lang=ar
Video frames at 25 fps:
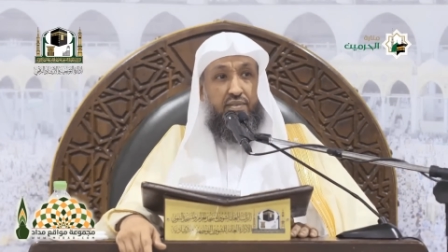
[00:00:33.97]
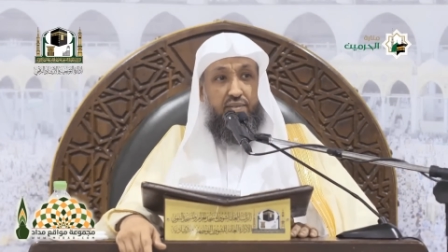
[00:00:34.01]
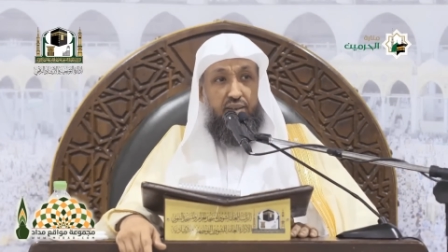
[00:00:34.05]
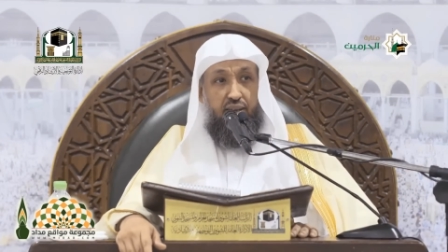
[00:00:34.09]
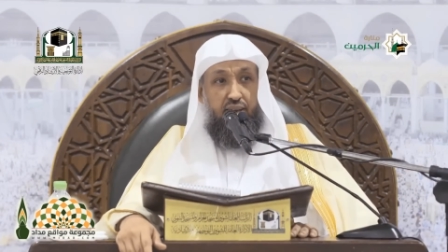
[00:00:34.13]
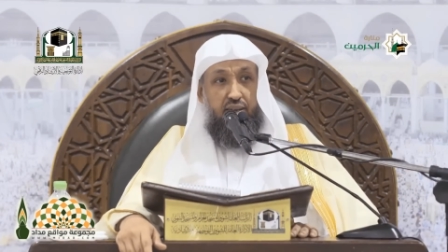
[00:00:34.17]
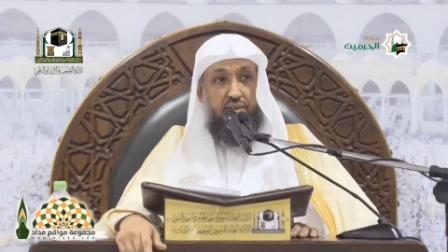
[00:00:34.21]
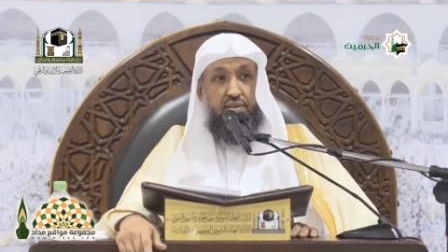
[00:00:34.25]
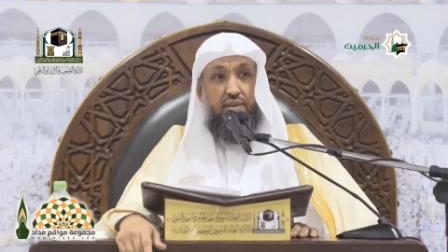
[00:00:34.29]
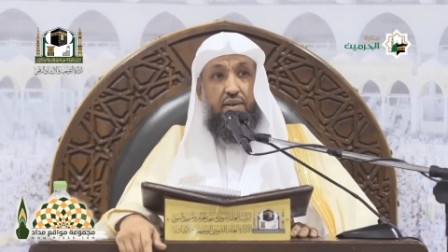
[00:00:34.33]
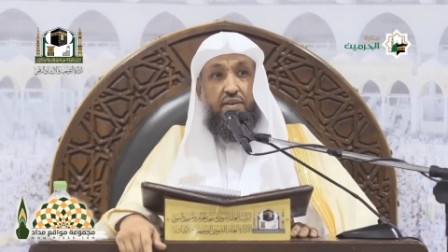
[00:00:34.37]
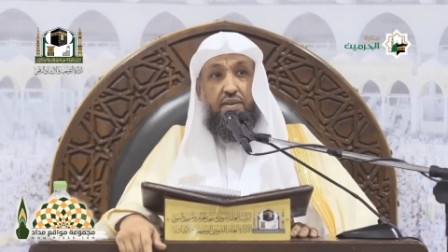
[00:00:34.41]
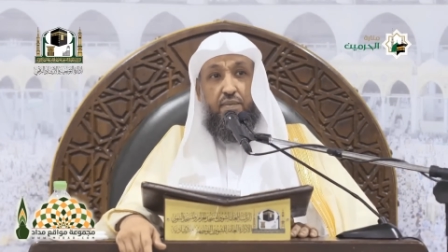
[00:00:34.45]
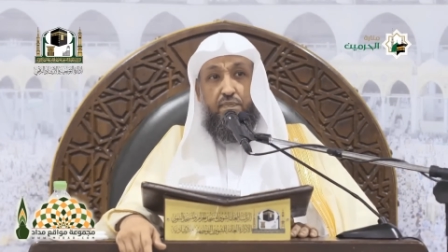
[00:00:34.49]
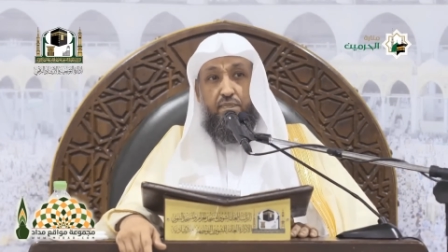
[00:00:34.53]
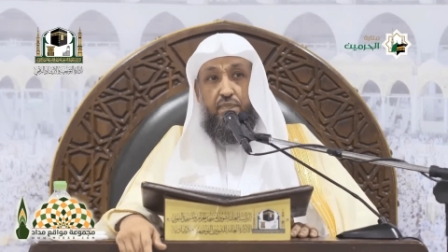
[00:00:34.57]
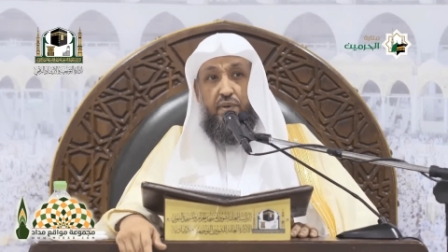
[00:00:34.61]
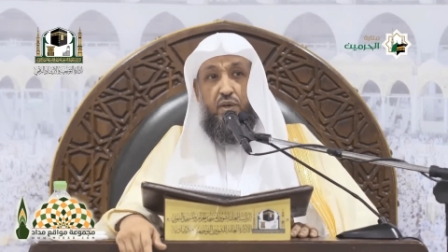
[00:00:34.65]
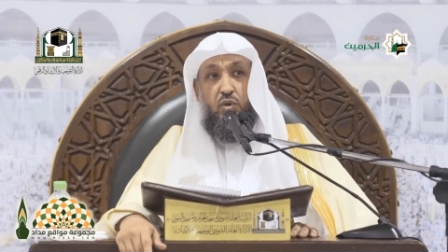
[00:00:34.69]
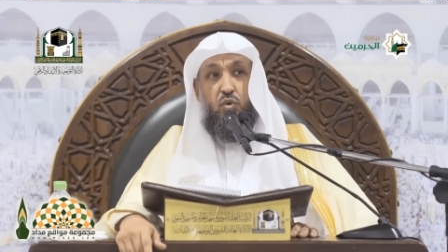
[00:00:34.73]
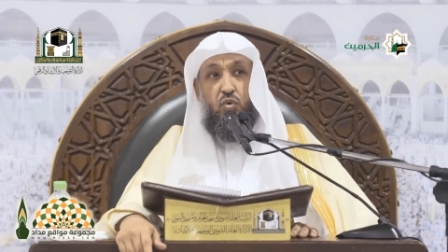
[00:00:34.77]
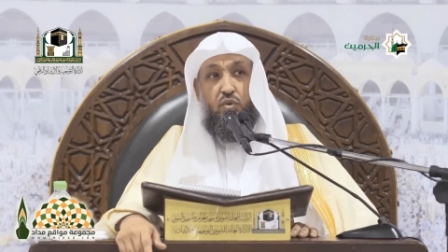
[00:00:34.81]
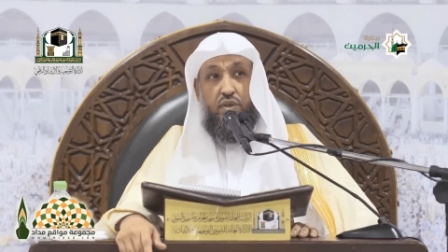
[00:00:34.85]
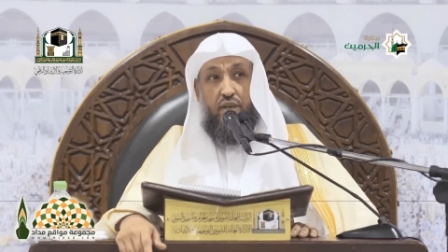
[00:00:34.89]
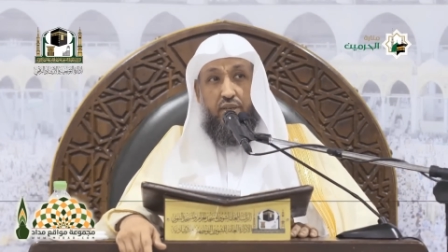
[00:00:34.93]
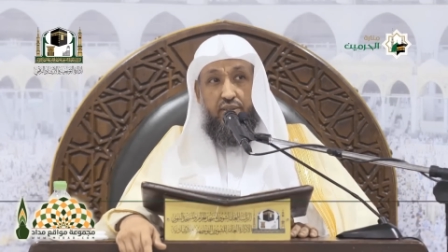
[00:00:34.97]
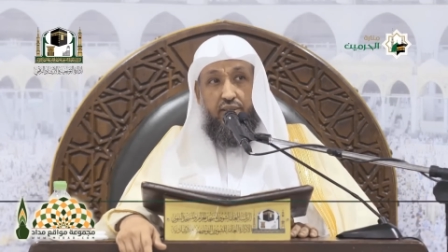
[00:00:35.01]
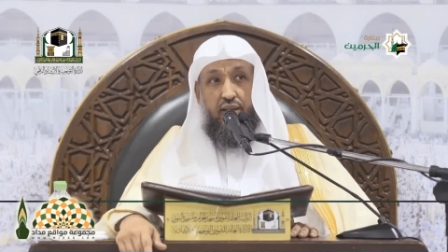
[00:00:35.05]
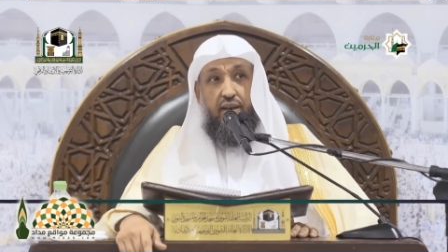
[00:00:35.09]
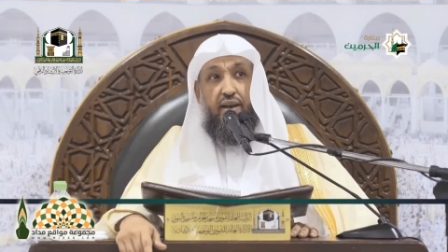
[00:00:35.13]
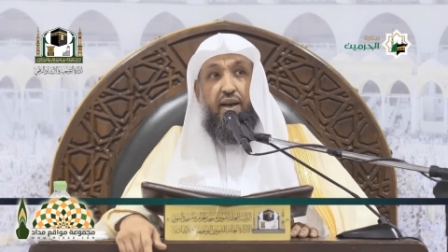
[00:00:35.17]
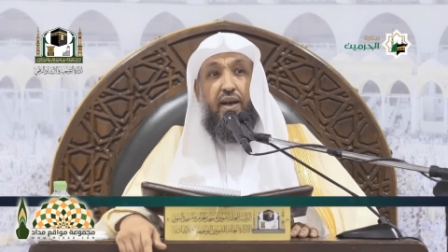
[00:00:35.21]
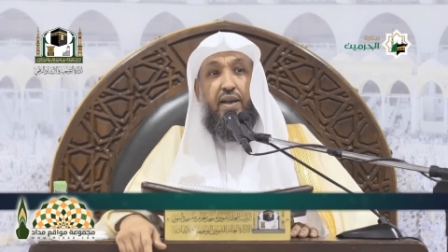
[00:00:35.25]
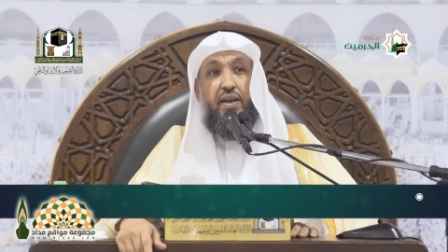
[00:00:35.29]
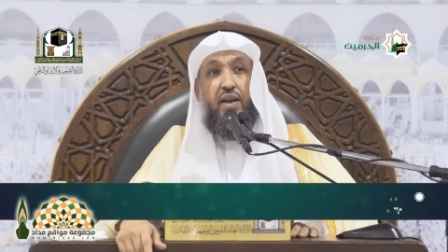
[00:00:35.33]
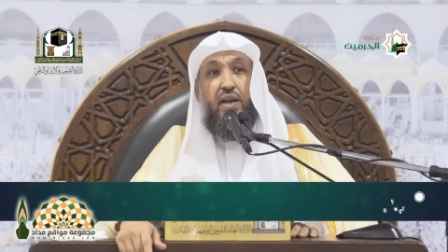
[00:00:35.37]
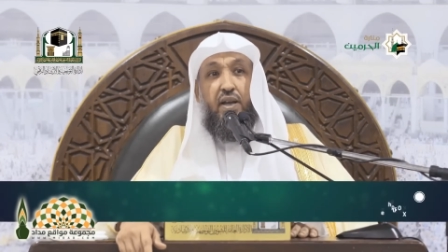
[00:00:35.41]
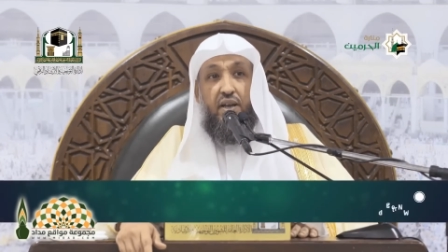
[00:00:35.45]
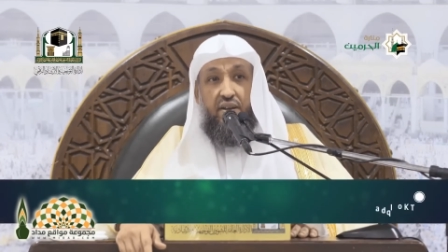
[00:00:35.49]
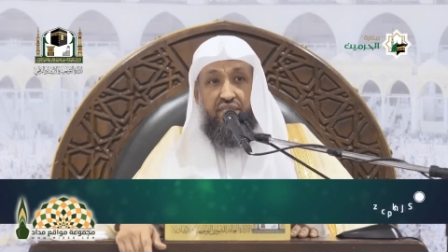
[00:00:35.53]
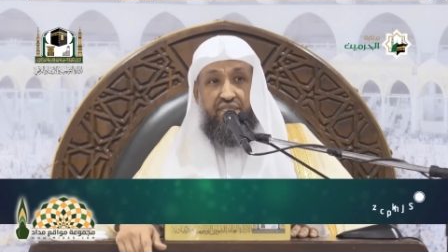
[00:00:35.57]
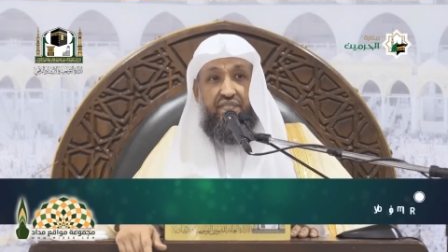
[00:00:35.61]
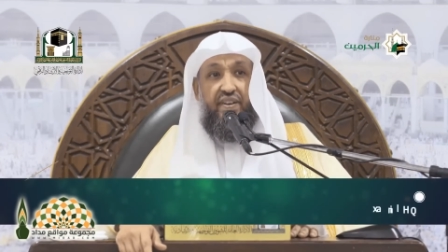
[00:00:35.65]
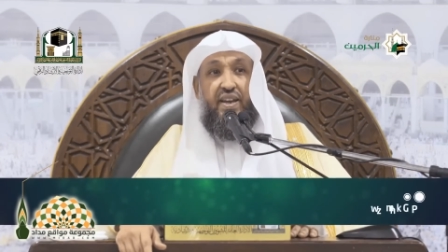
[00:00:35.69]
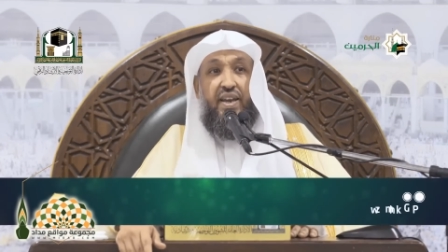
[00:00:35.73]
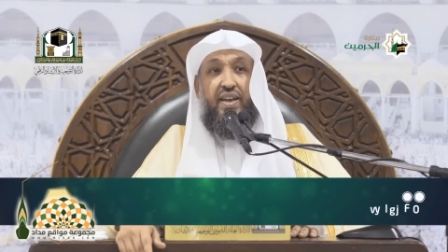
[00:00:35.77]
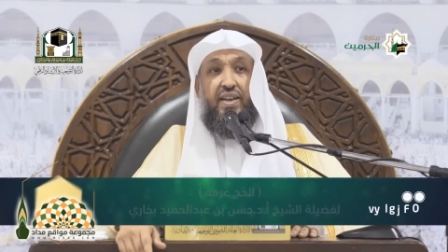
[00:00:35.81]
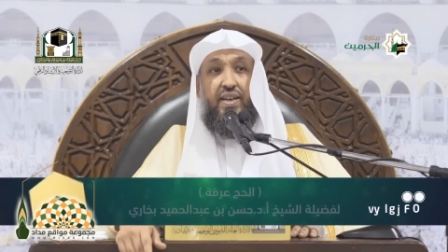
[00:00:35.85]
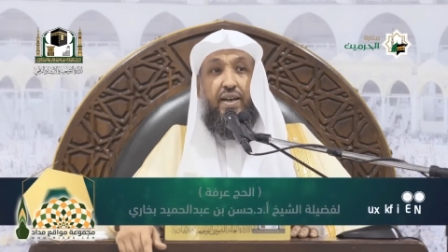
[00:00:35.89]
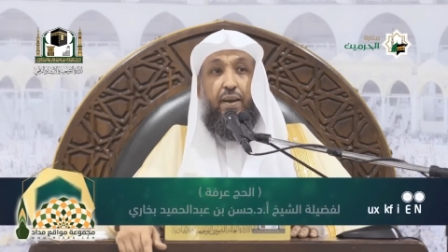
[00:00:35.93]
نادى ربه نداء
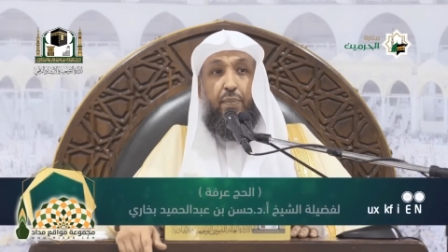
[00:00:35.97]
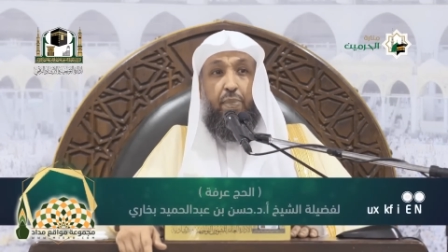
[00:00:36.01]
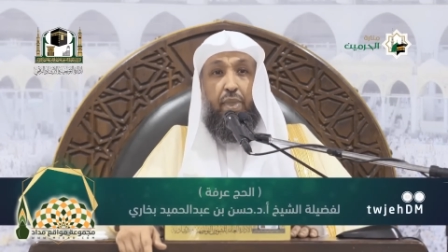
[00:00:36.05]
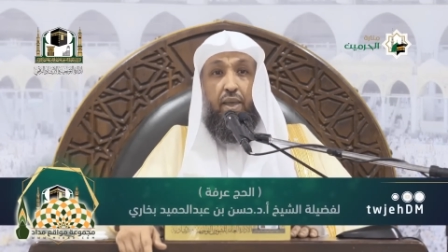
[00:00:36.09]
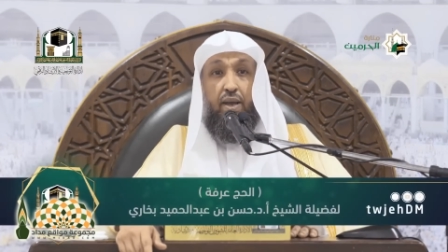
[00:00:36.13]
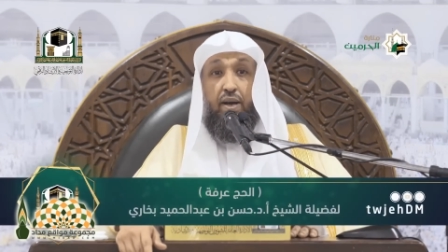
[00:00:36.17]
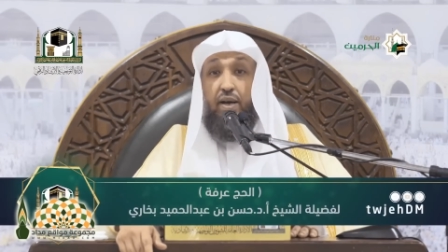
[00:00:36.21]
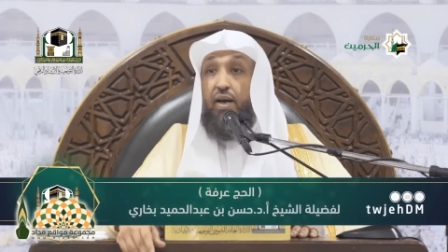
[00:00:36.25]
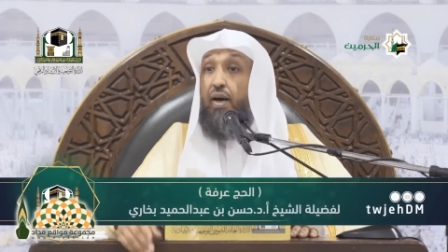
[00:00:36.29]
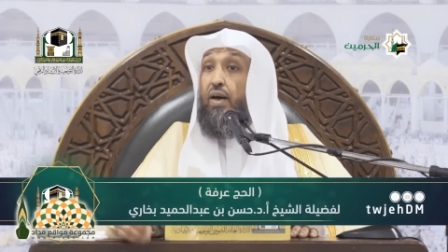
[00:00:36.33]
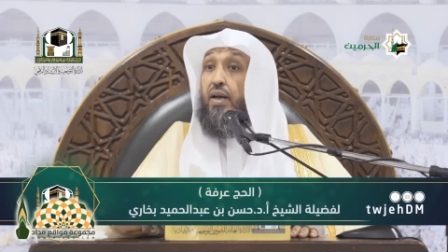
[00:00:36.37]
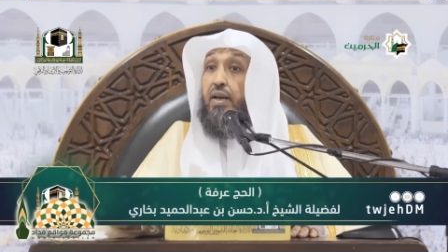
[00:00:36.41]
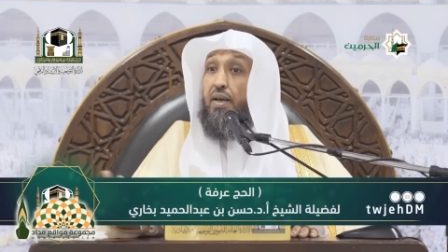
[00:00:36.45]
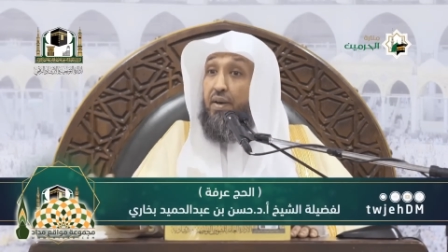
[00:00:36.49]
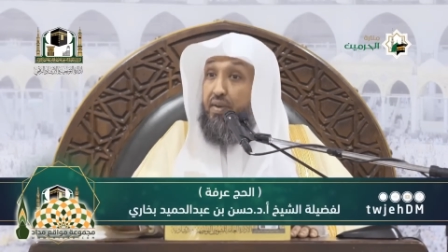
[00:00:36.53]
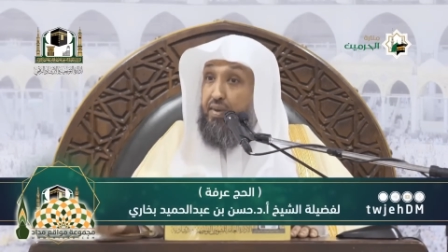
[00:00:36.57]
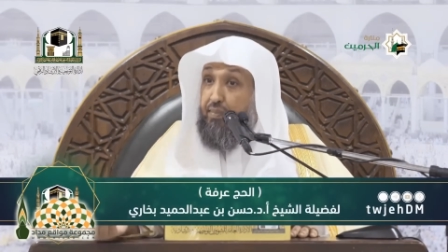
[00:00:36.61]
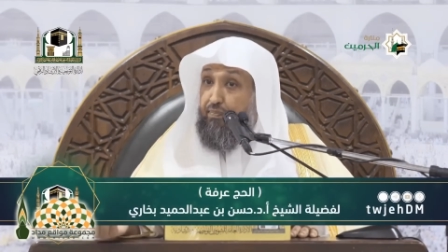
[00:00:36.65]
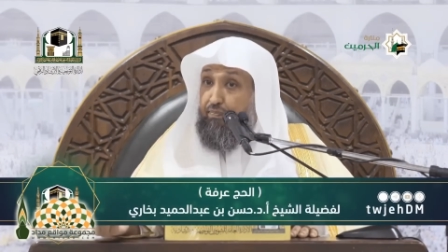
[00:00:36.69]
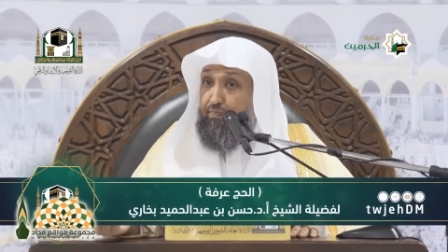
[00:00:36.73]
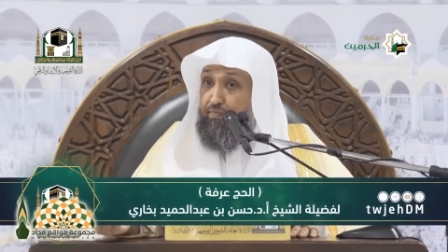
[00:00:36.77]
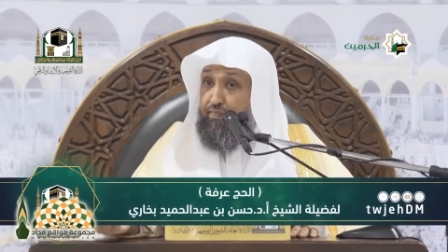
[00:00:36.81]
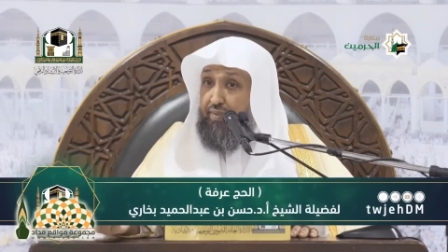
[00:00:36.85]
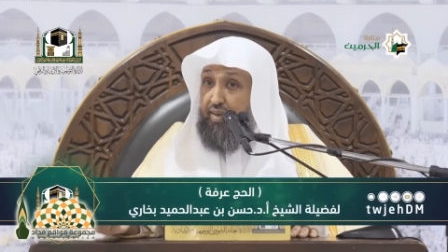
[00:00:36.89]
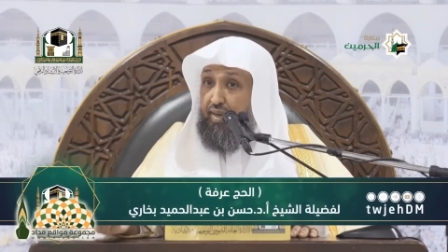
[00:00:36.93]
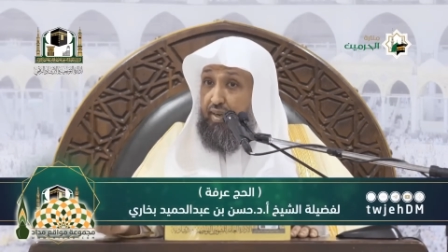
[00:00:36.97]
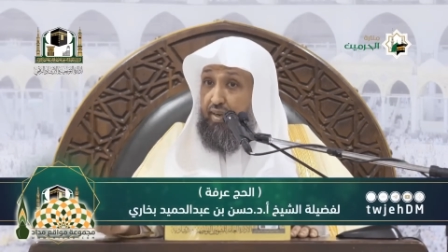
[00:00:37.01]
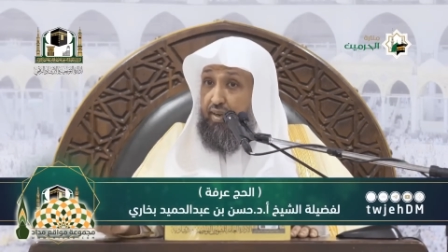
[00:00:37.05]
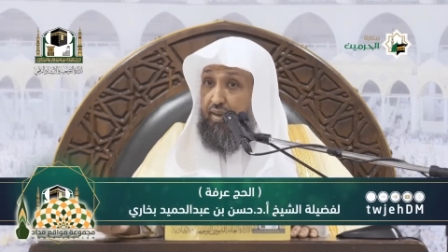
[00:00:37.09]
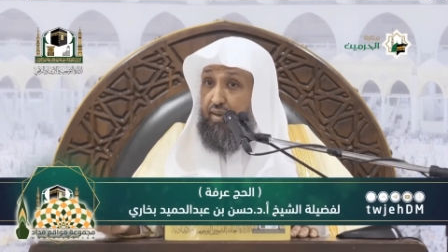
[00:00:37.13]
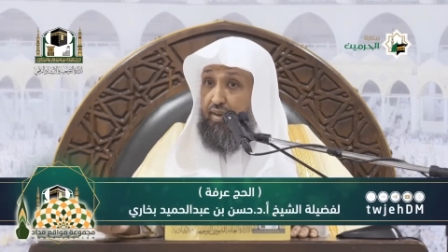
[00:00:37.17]
خفيا قال ربي